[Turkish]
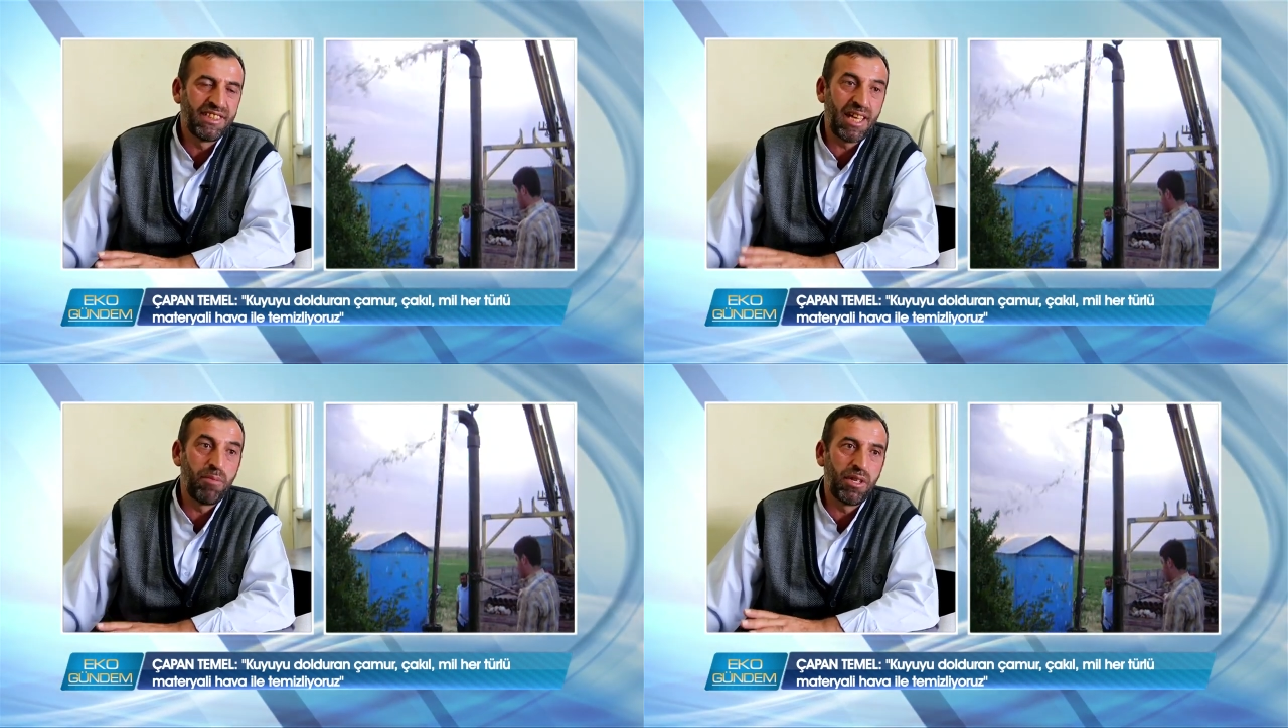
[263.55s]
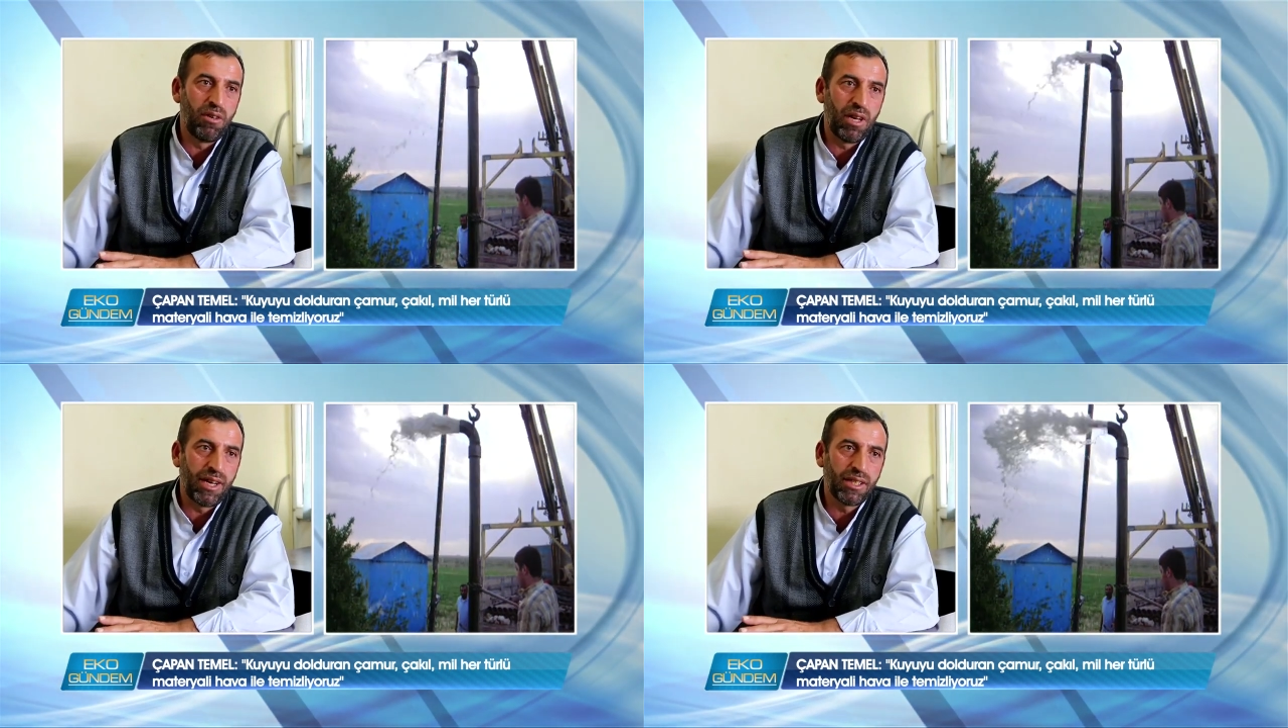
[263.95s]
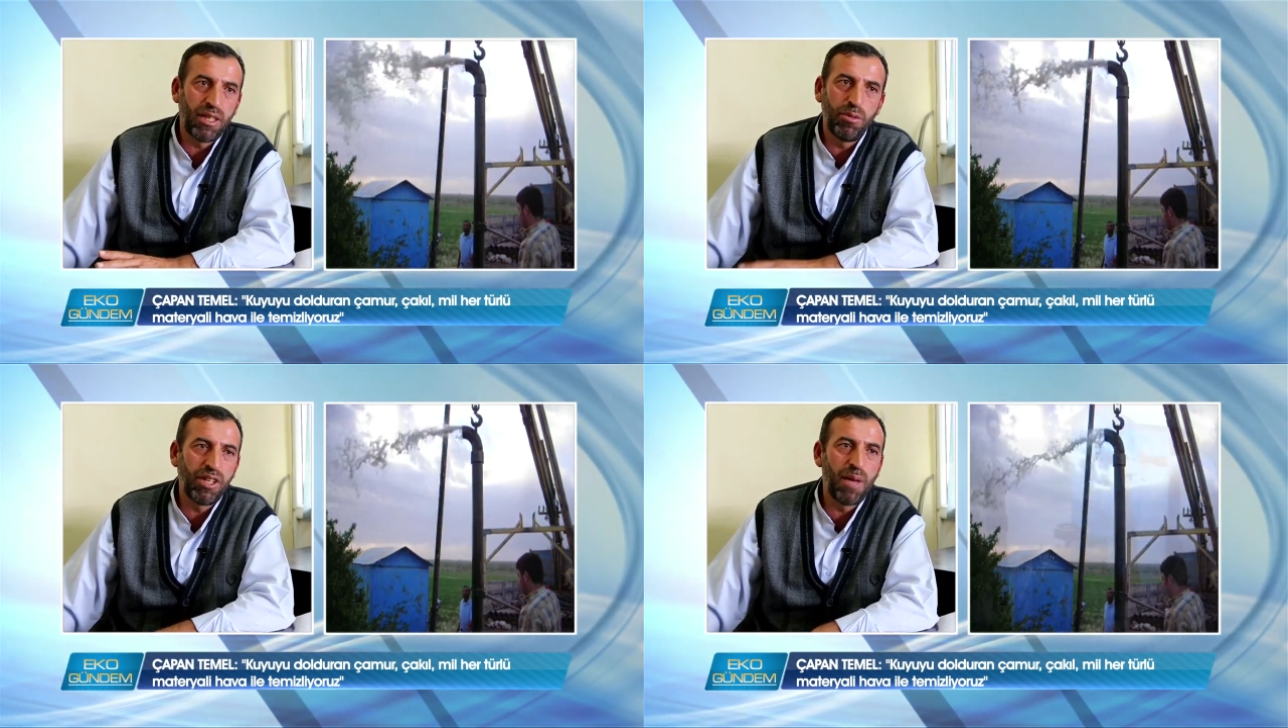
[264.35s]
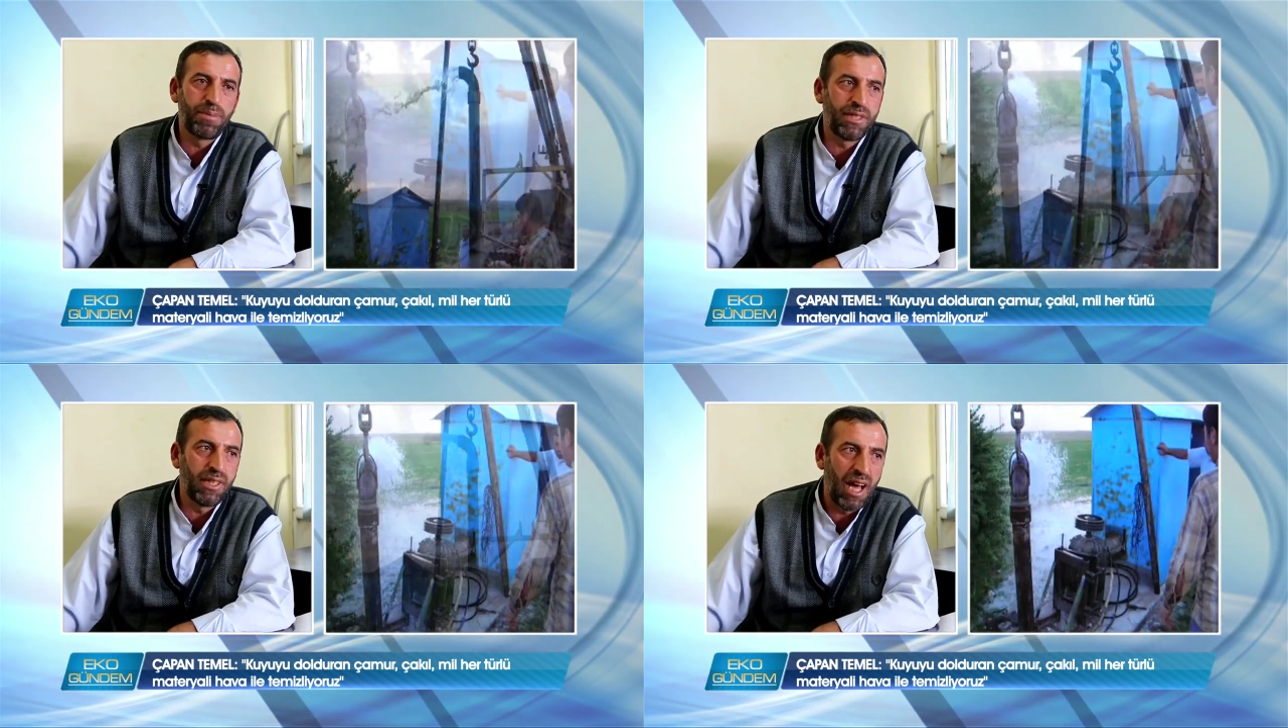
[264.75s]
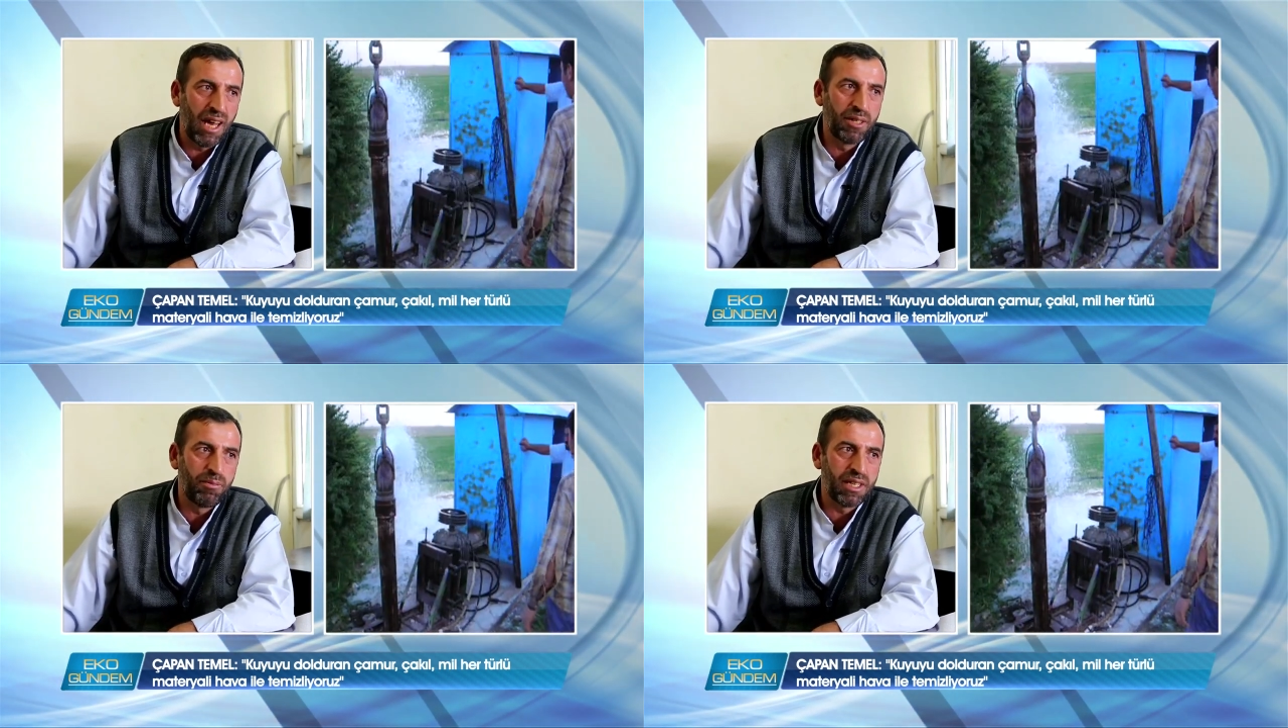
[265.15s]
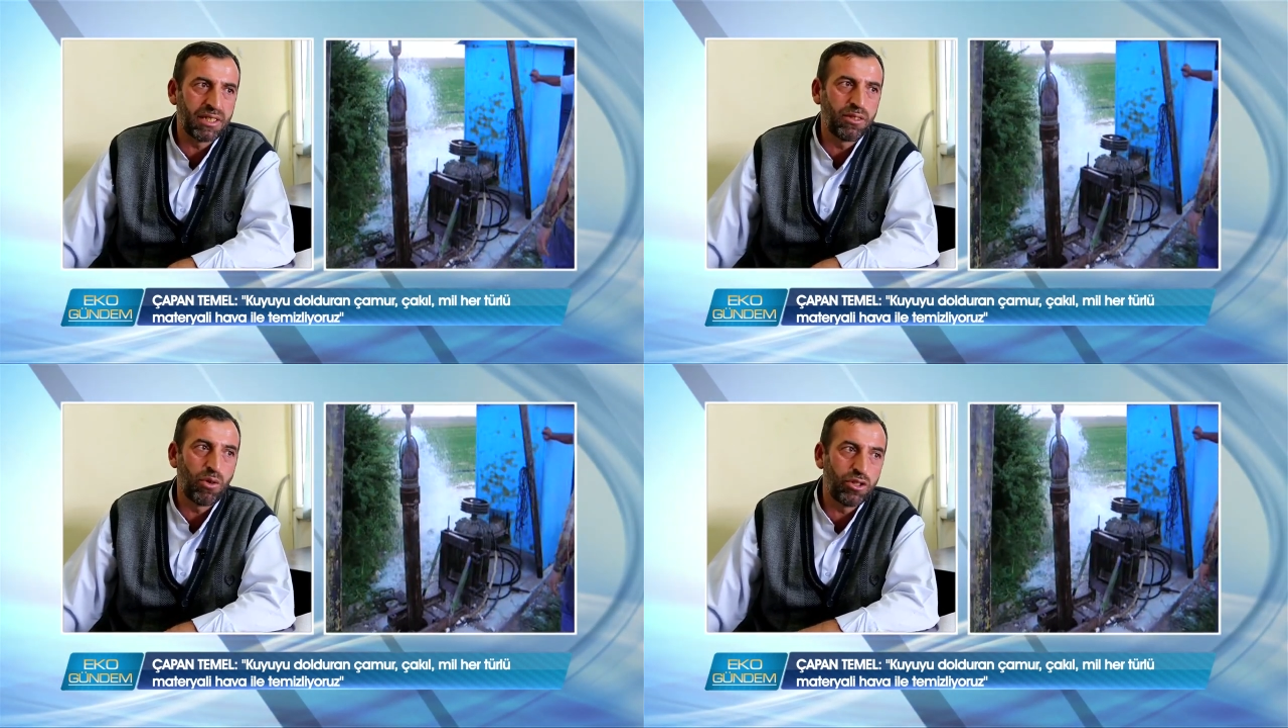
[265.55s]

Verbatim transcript: zemin olarak da bunun hepsinin alınması,